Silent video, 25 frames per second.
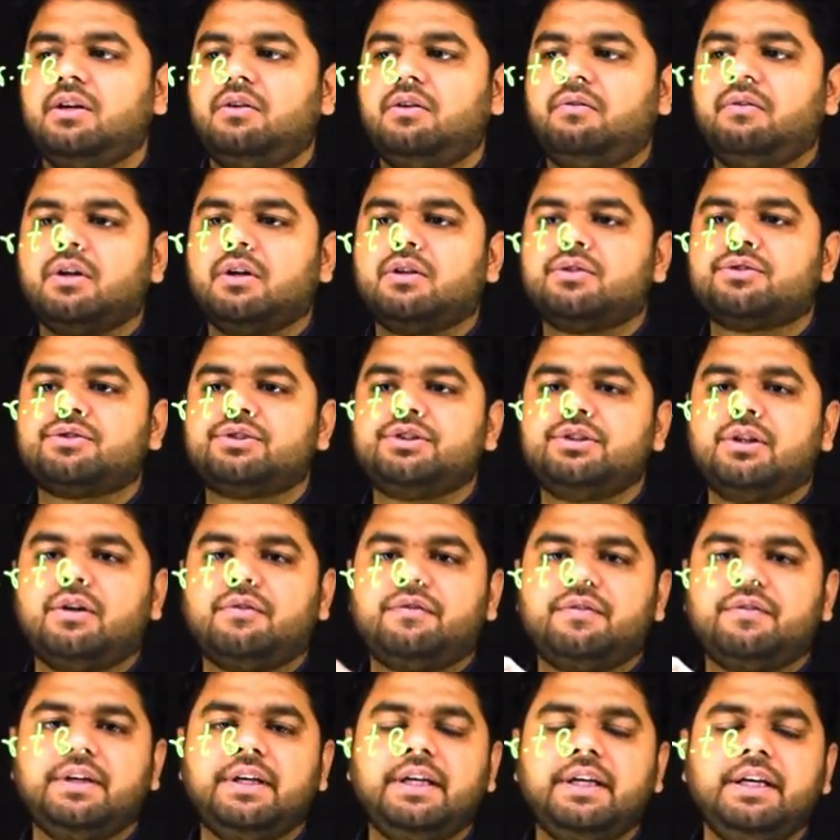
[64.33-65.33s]
velocity
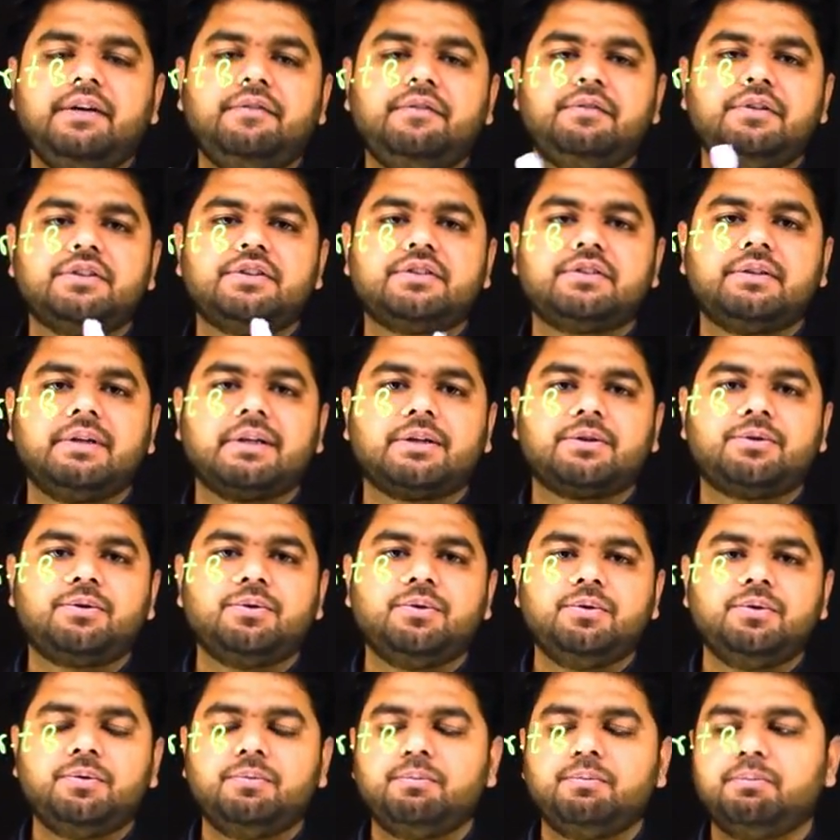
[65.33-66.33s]
of A with respect
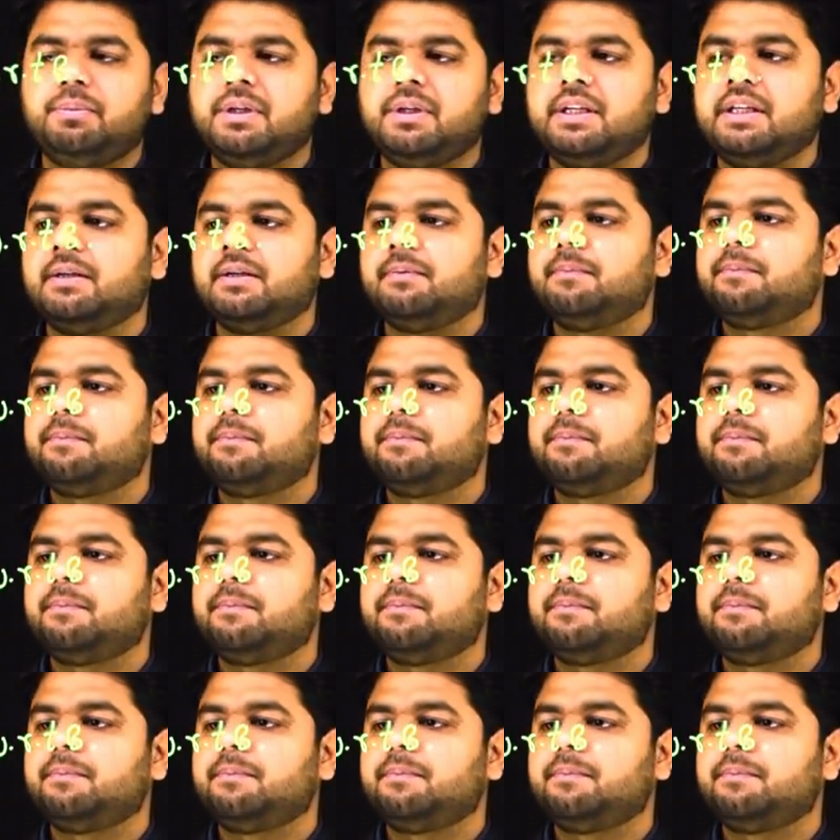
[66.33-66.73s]
to B